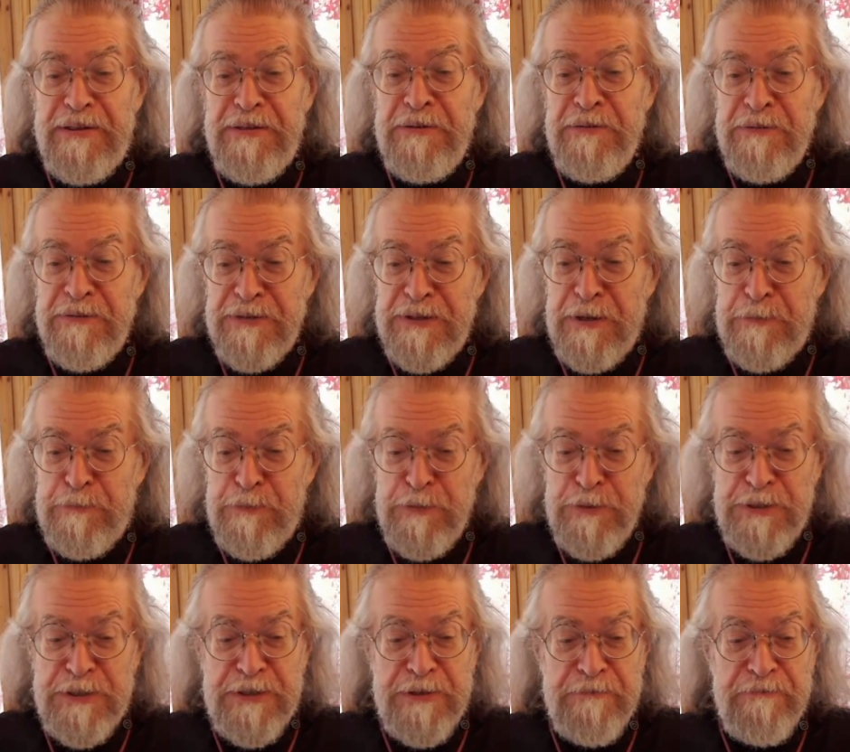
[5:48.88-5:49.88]
Ну,
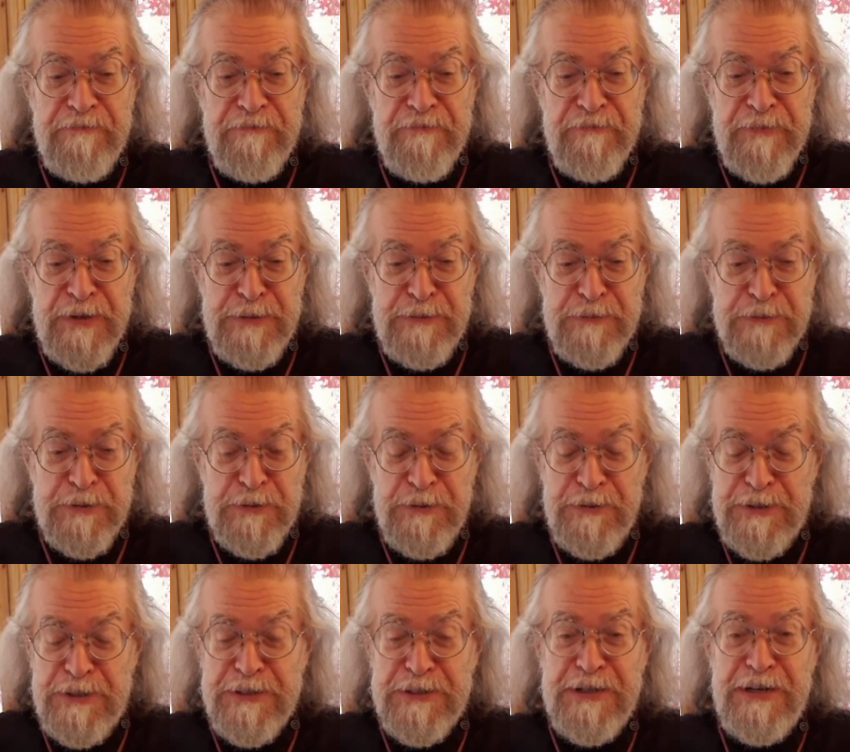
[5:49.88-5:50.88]
допустим, возьмем
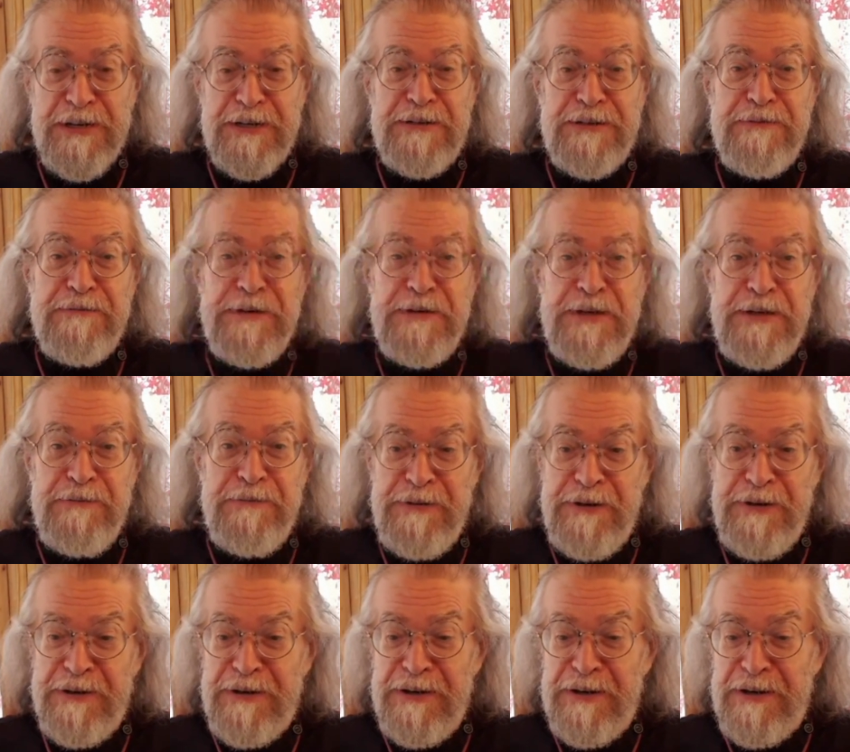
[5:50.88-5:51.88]
что-нибудь из нашего
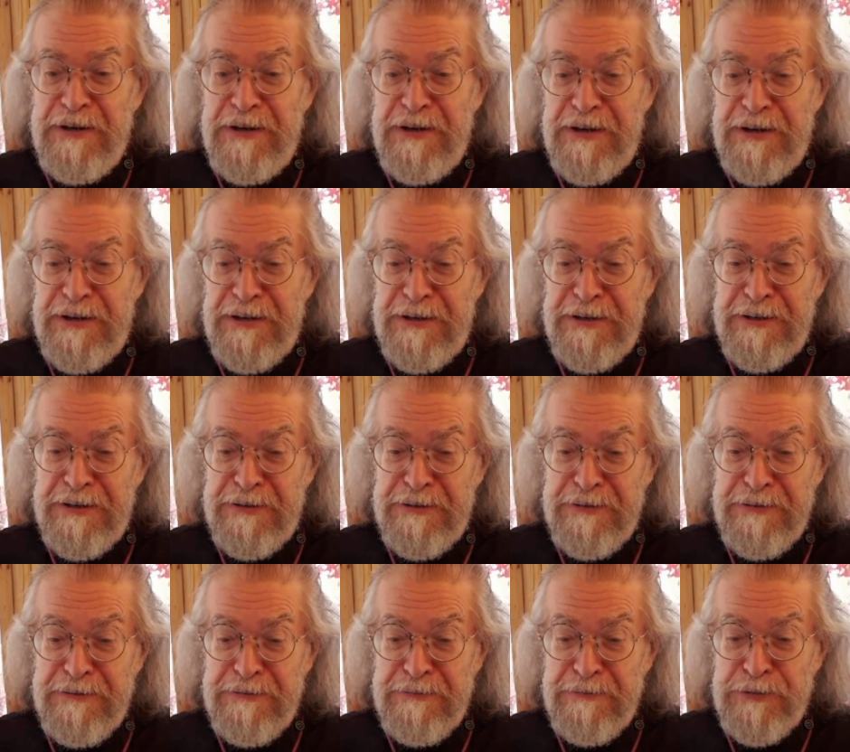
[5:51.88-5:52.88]
времени. Э,
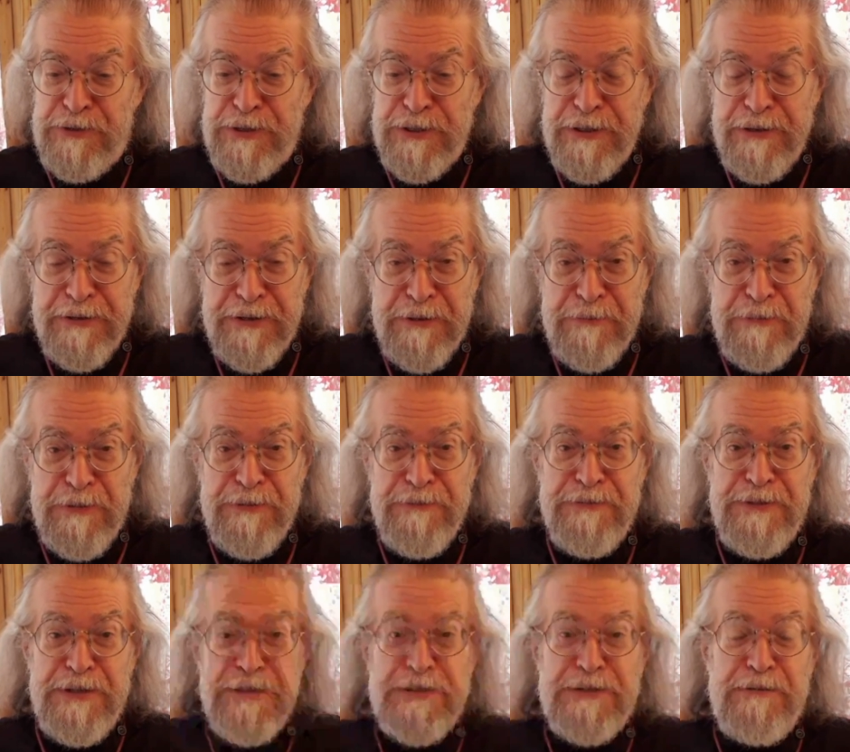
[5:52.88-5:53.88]
у человека был
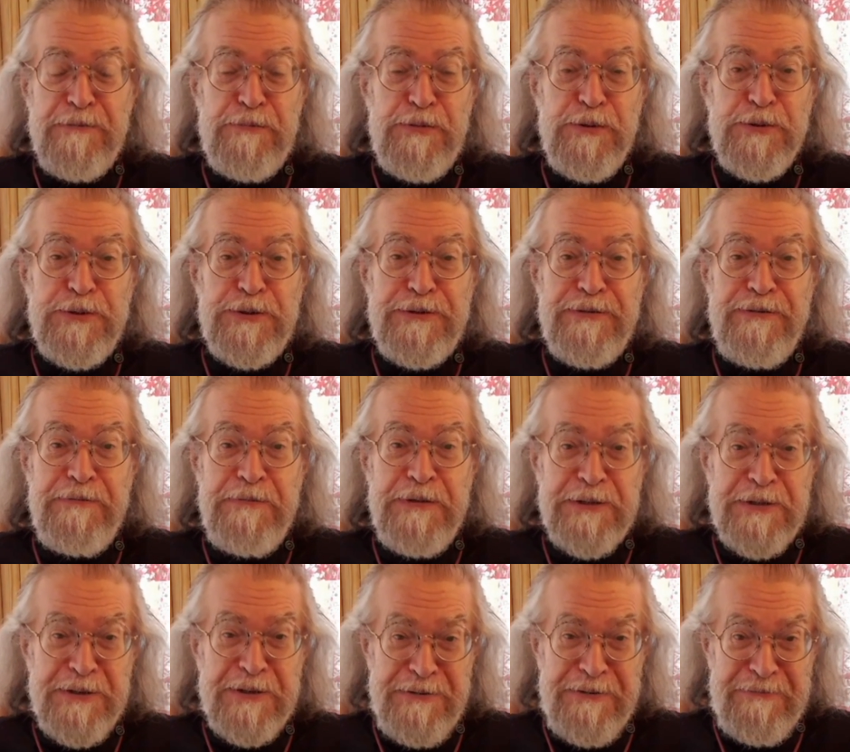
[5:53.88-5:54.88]
в детстве плюшевый
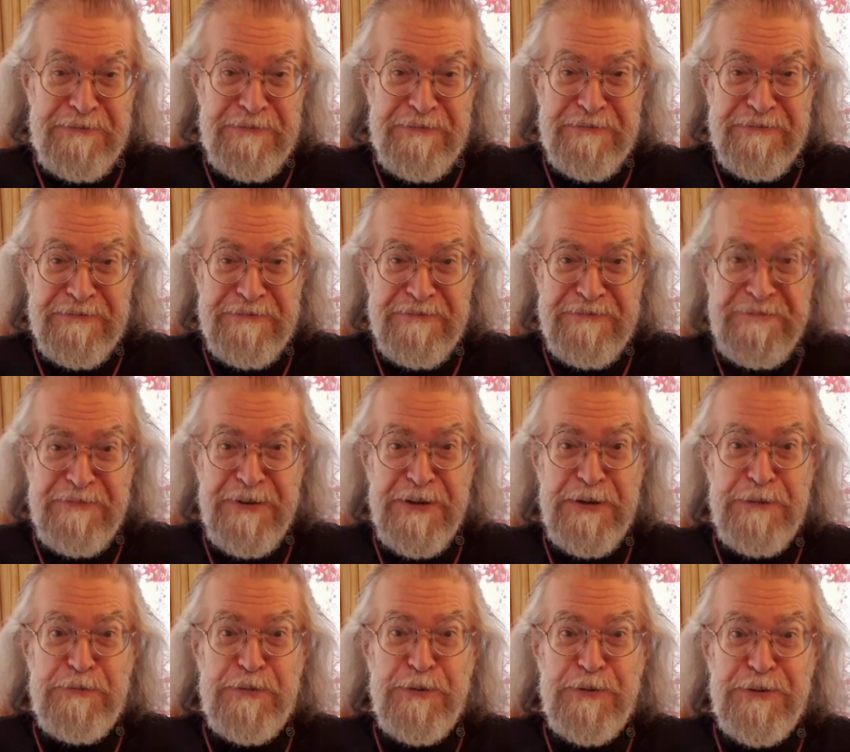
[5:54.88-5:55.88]
мишка –
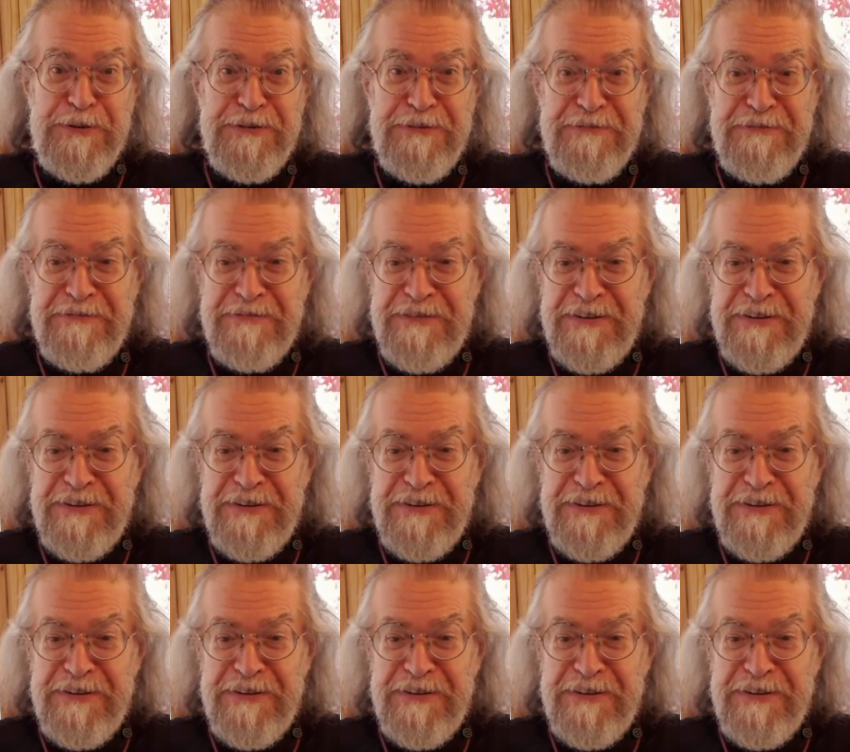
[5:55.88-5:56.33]
Винни-Пух.